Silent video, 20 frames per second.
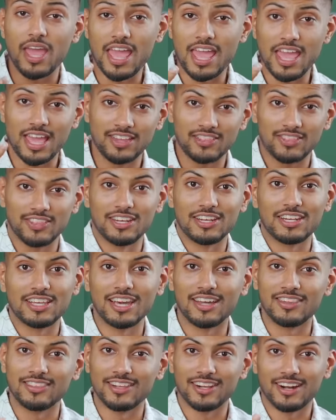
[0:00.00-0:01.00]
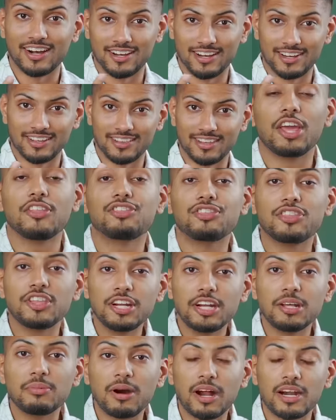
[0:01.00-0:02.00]
एक दिन के अंदर आ गए इतनी
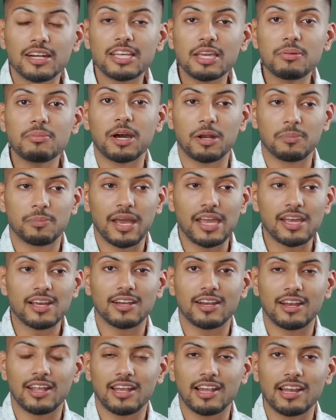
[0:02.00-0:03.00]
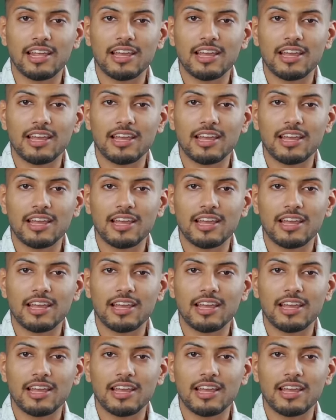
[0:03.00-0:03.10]
डिमांड की भरपाई करने के